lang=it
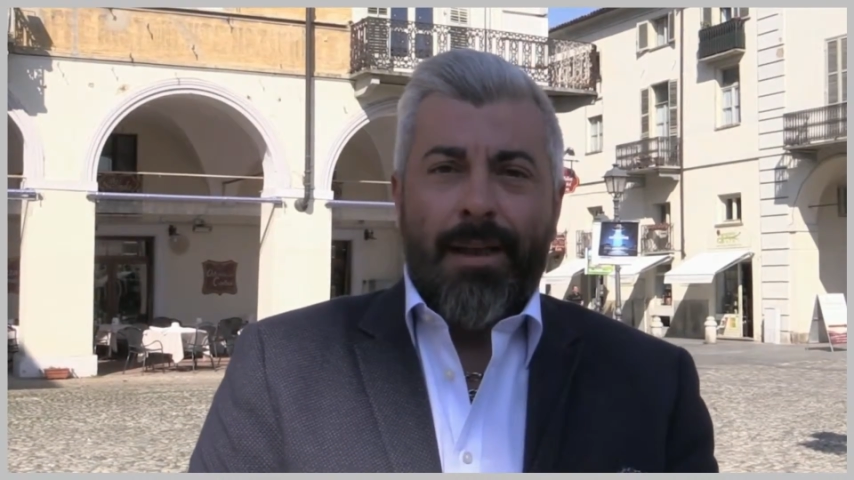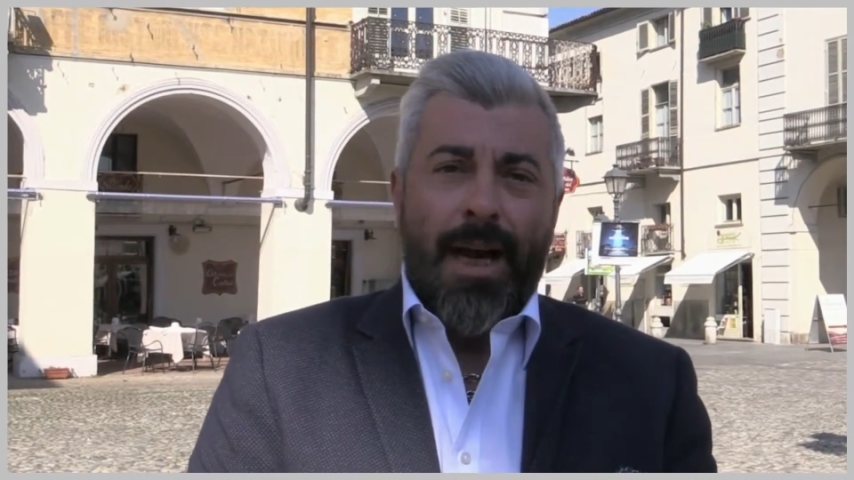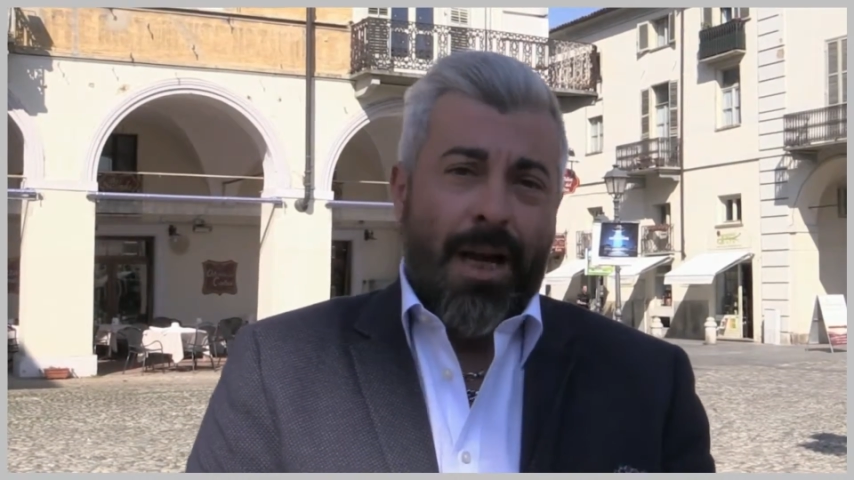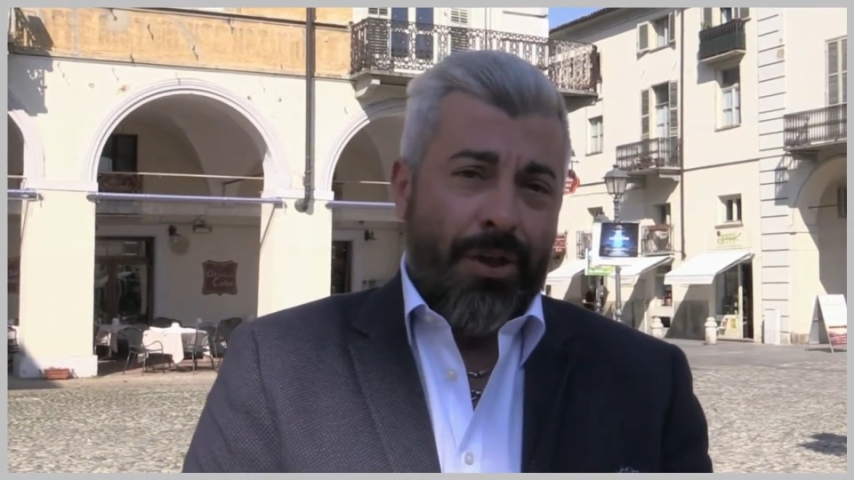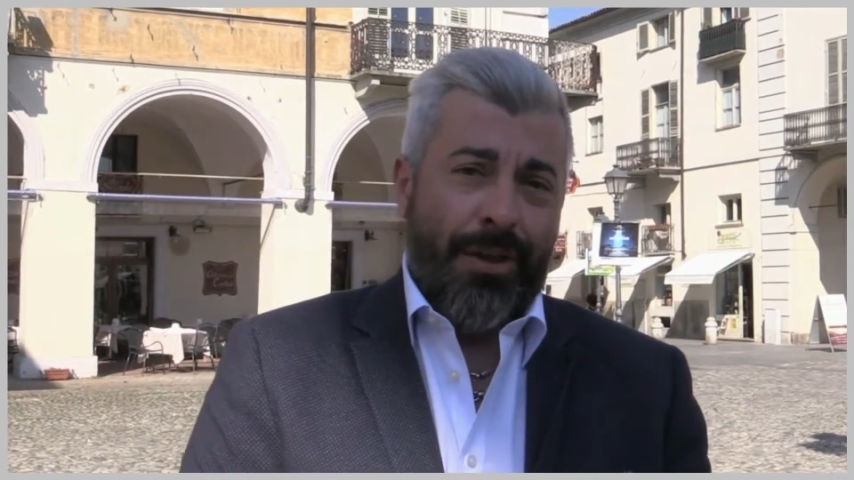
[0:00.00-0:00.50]
i
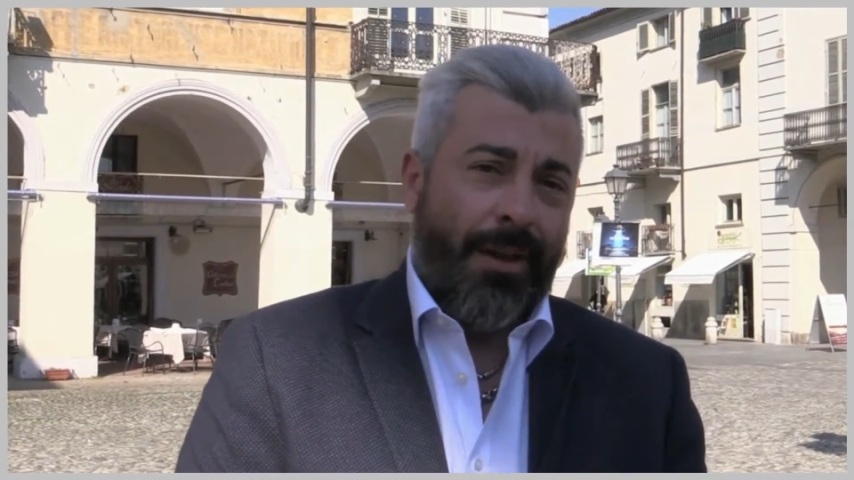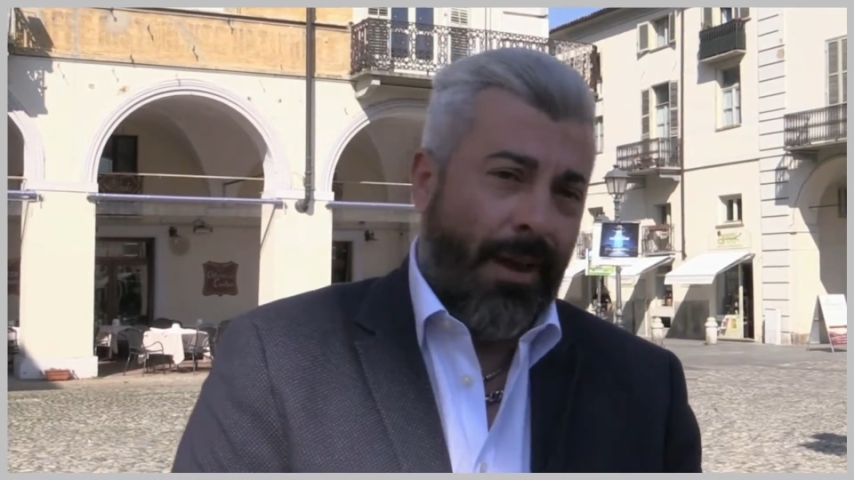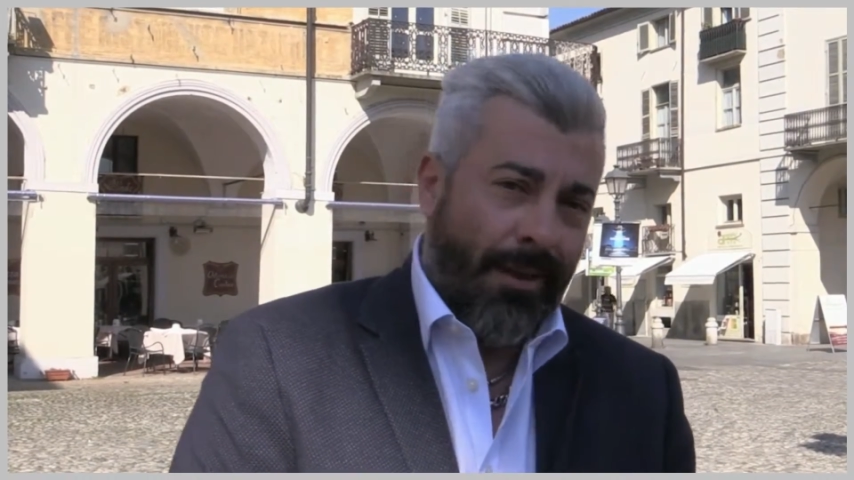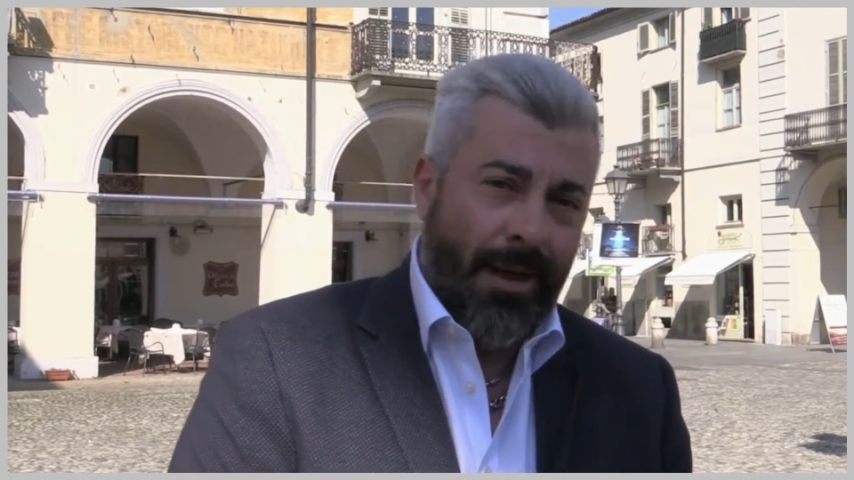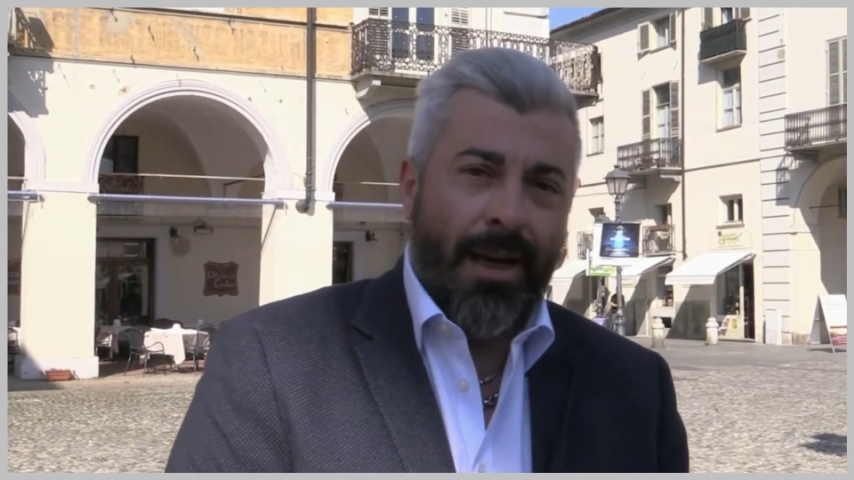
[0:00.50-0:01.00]
gadget
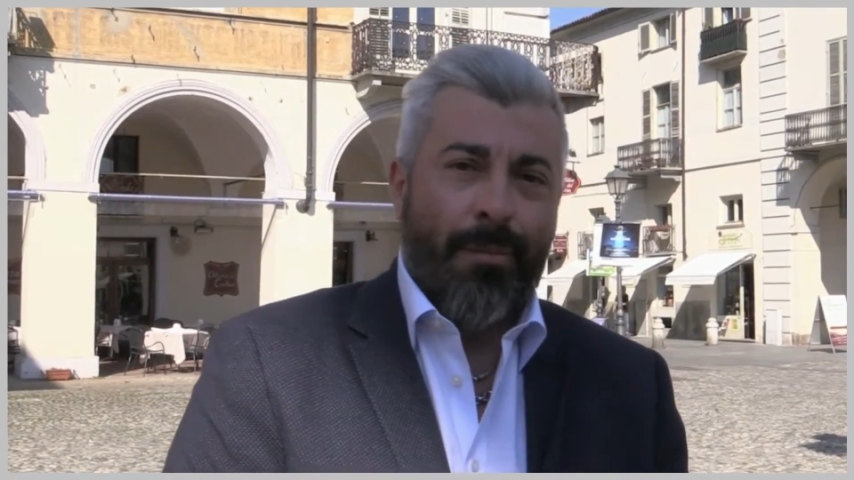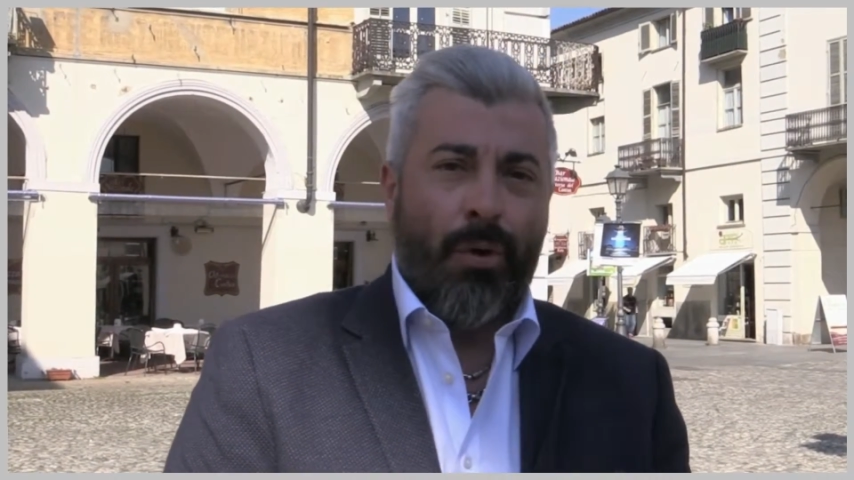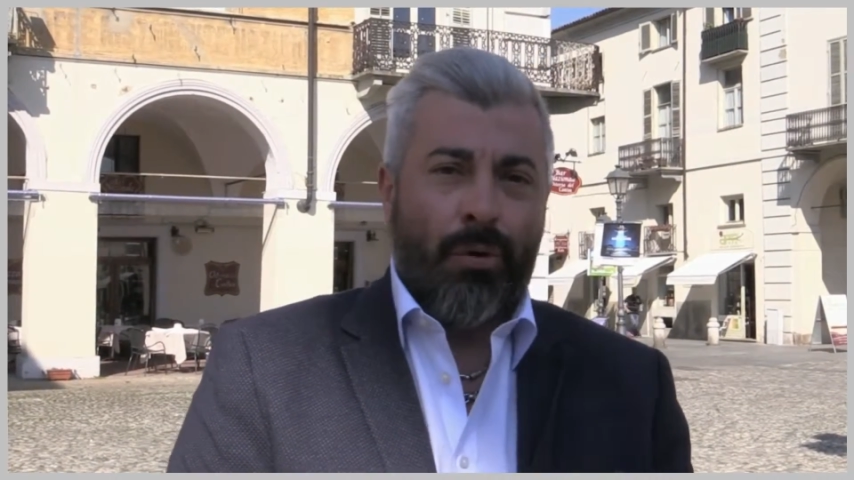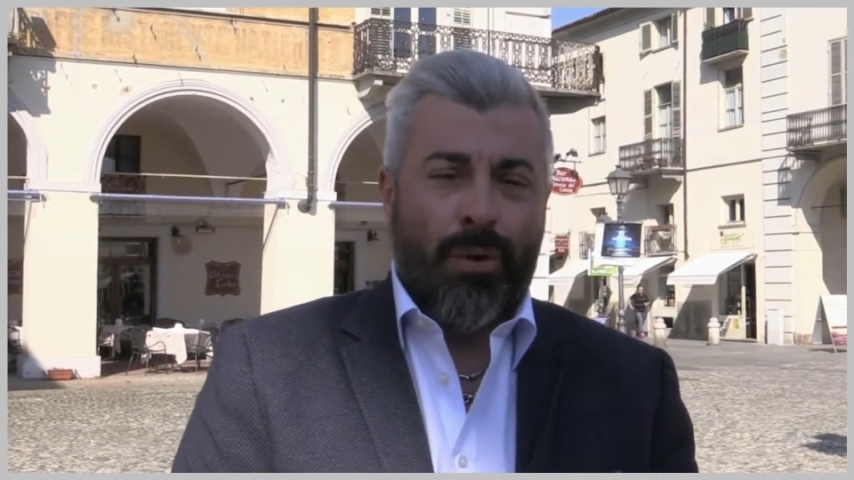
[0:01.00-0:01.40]
che daremo